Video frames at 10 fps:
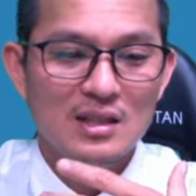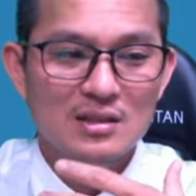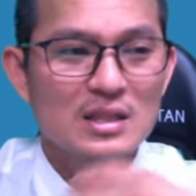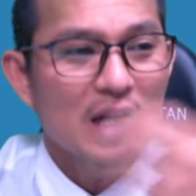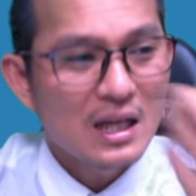
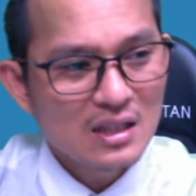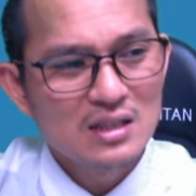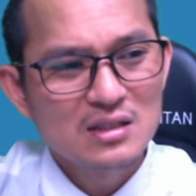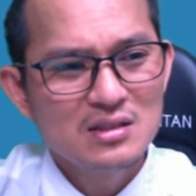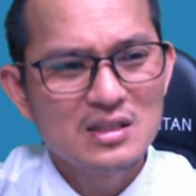xe
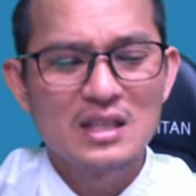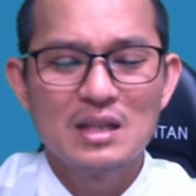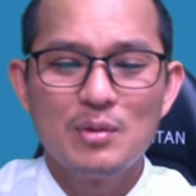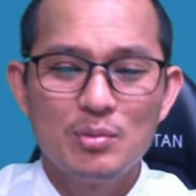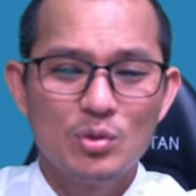tới cho nên
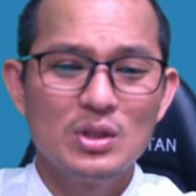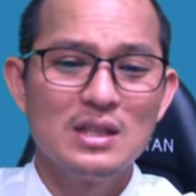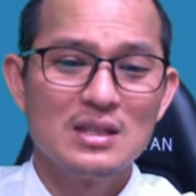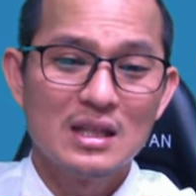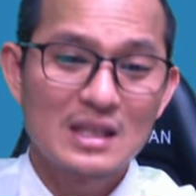là bóng phố này
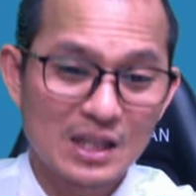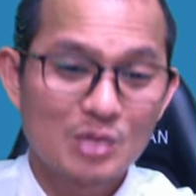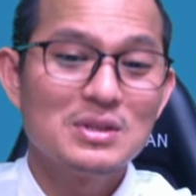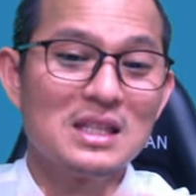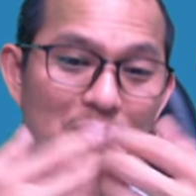cho nên tăng
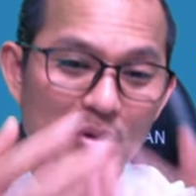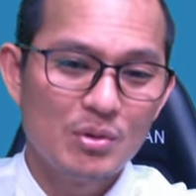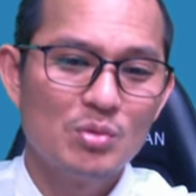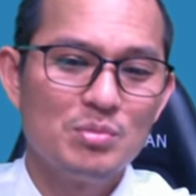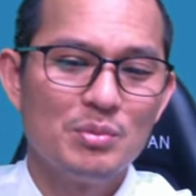nhóm cho nhân bóng
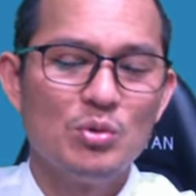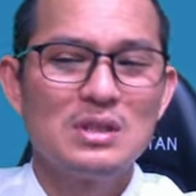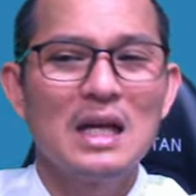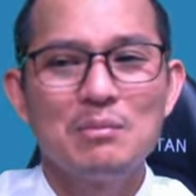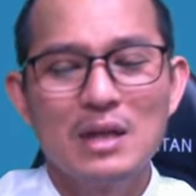phố thì phố
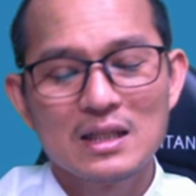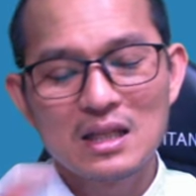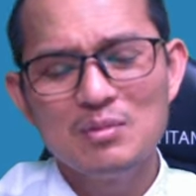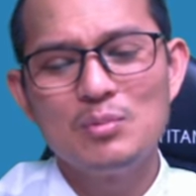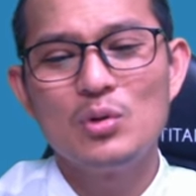tranh lấy
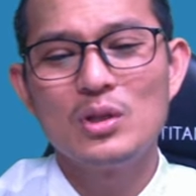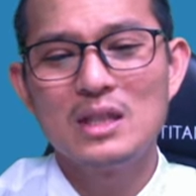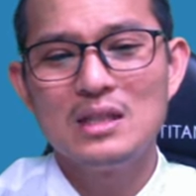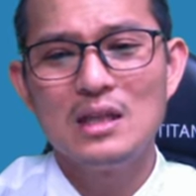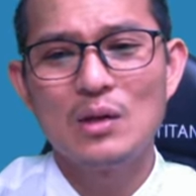tới bóng phố ở
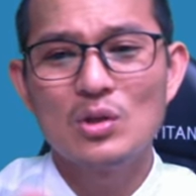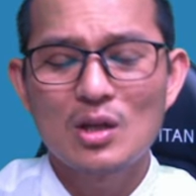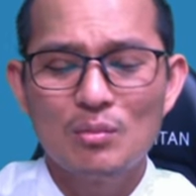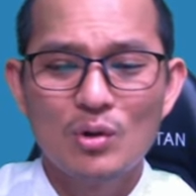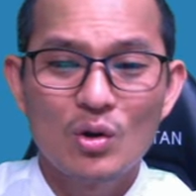tây tiết để có
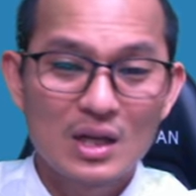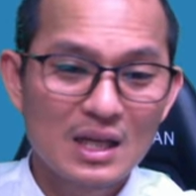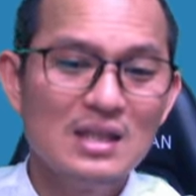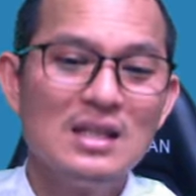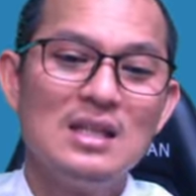trong vlog
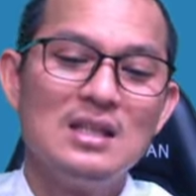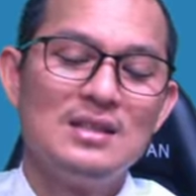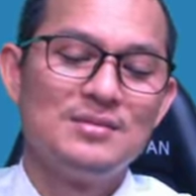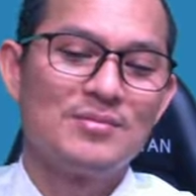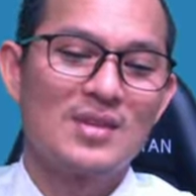đắng
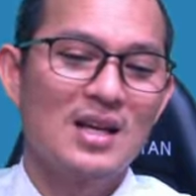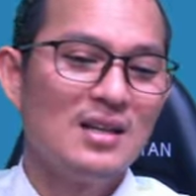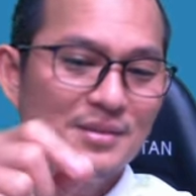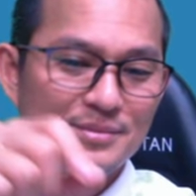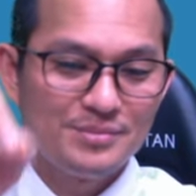
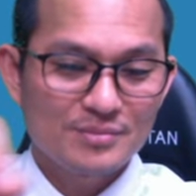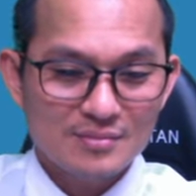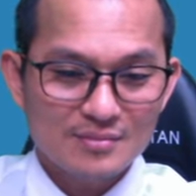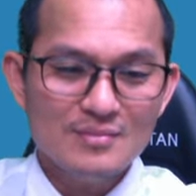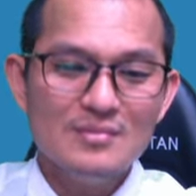chẳng
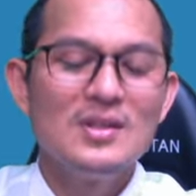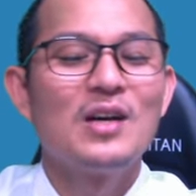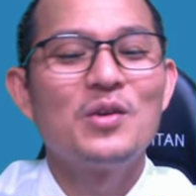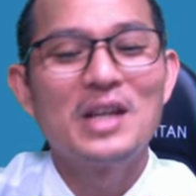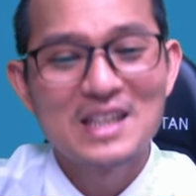
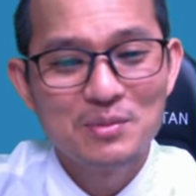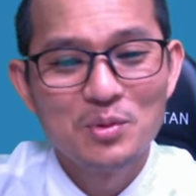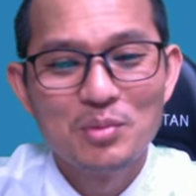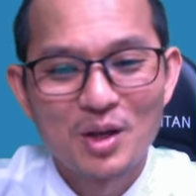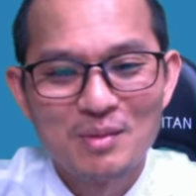có lại tìm
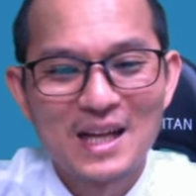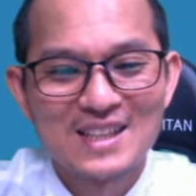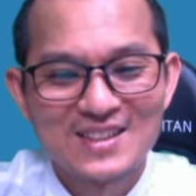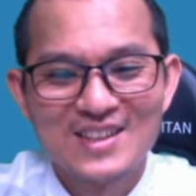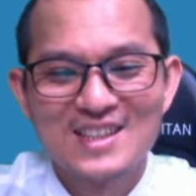lùm lọ mà
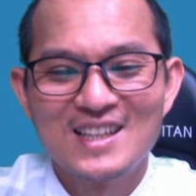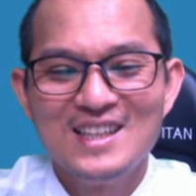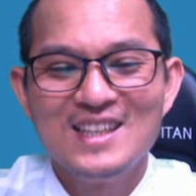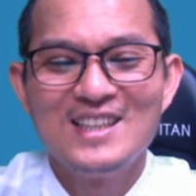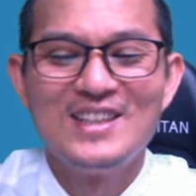tờ đó
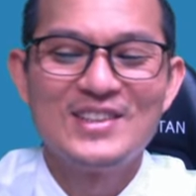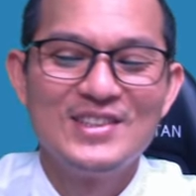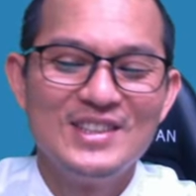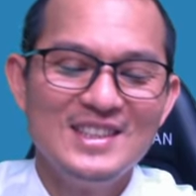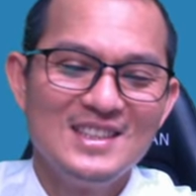nhé họ
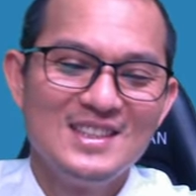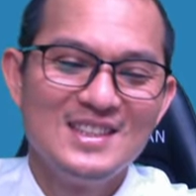cuốn.